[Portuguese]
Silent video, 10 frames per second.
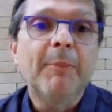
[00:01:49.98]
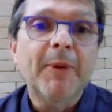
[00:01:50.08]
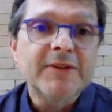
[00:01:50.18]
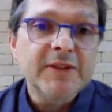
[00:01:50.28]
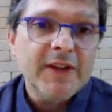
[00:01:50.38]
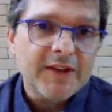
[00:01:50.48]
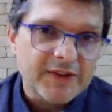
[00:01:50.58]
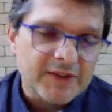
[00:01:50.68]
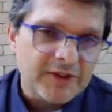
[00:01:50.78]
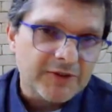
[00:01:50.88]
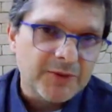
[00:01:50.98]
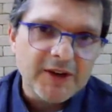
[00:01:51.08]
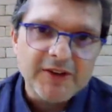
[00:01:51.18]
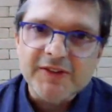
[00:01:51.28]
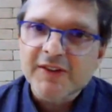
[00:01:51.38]
A partir dessas
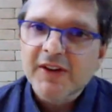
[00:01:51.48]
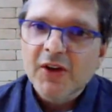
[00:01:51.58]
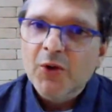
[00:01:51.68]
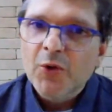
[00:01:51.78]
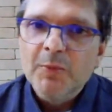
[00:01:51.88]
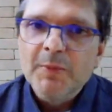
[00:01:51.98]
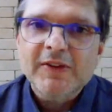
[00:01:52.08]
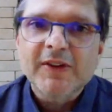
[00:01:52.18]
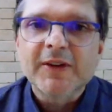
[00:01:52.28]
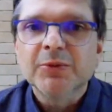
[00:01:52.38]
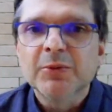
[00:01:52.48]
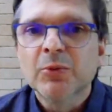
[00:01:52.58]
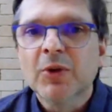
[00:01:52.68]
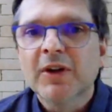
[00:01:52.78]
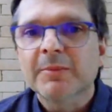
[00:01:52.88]
questões, o mestrando
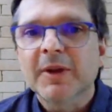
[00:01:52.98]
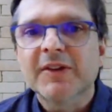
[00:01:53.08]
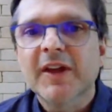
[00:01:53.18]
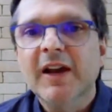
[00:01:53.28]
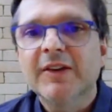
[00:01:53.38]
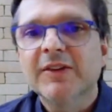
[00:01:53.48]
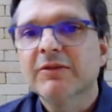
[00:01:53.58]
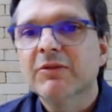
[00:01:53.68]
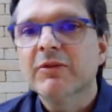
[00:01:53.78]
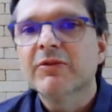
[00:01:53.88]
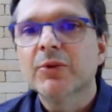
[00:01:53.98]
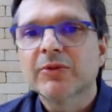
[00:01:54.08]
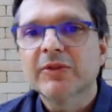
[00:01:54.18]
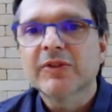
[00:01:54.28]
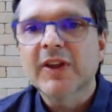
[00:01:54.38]
Lucas Mazelli desenvolveu
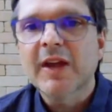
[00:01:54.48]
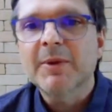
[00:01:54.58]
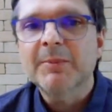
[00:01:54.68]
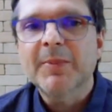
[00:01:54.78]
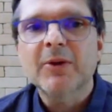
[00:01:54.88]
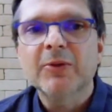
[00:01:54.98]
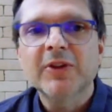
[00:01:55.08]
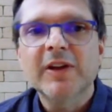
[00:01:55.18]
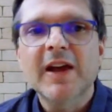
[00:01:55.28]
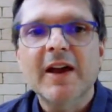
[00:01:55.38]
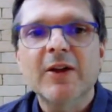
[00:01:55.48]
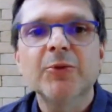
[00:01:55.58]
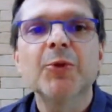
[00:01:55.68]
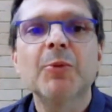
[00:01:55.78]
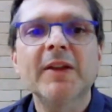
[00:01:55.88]
um sistema para auxiliar a
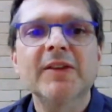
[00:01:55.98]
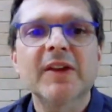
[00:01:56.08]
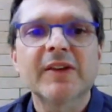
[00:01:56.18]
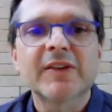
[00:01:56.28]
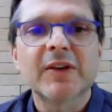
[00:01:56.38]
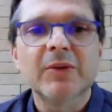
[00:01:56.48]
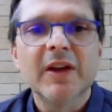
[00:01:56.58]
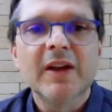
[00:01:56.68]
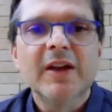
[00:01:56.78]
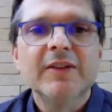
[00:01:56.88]
automatização